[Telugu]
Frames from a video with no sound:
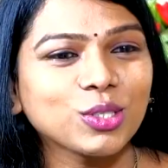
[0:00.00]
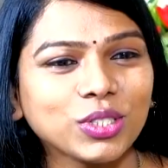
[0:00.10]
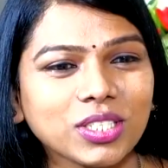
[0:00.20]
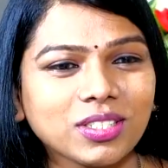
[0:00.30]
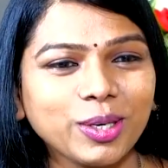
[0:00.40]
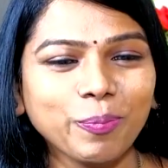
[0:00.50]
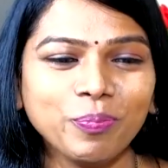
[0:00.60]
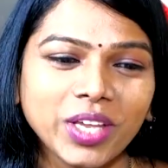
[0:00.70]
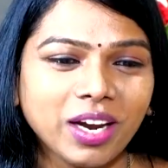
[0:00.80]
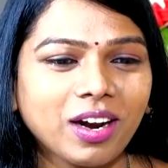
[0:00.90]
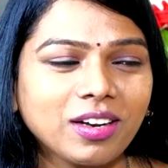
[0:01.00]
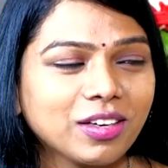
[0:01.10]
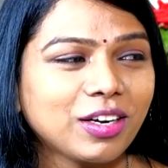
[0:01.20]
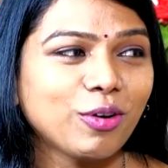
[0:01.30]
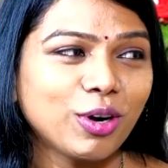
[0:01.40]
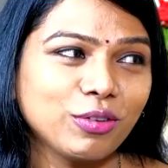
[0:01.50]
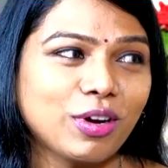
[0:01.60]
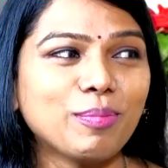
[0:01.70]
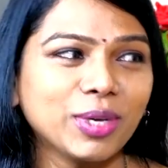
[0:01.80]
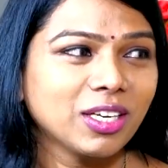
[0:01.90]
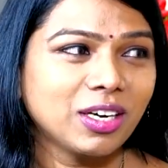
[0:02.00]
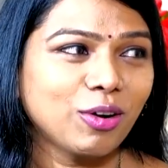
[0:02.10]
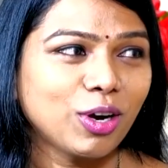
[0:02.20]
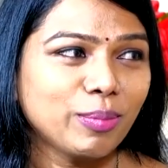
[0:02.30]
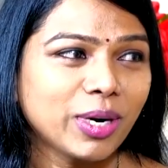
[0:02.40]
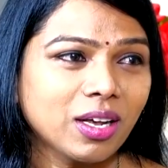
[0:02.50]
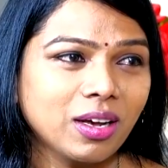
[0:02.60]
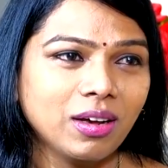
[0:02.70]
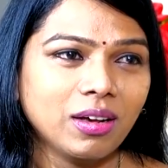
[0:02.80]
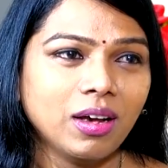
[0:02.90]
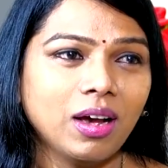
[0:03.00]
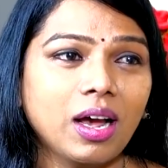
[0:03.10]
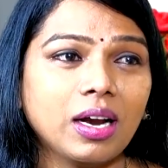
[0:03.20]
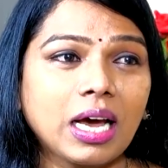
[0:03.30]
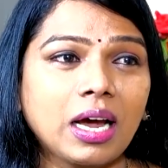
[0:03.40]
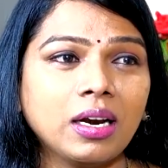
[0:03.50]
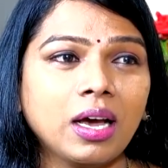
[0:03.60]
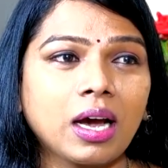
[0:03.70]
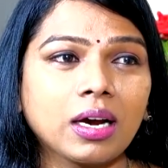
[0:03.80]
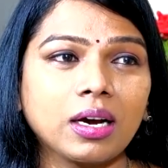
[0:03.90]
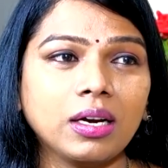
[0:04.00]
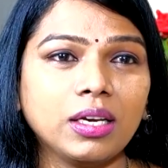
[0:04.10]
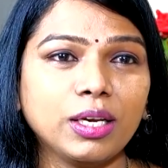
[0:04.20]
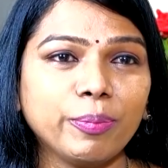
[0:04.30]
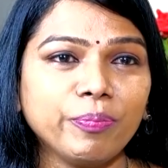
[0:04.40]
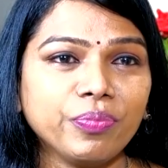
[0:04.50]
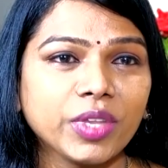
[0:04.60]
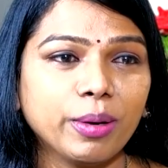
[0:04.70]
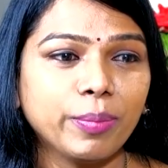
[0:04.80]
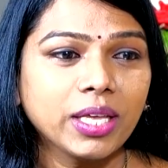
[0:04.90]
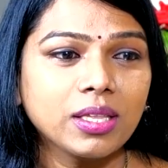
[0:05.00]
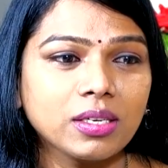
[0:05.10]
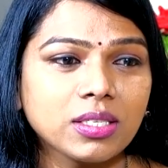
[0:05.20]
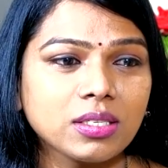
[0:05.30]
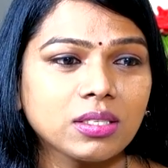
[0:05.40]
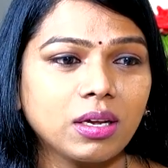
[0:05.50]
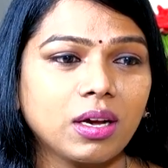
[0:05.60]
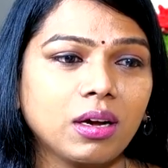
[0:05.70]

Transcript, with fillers: చేసి వచ్చేసి నన్ను తిట్టేవాడు అమ్మని తిట్టేవాడు అనమాట నాన్న అక్కని బ్రదర్ సిస్టర్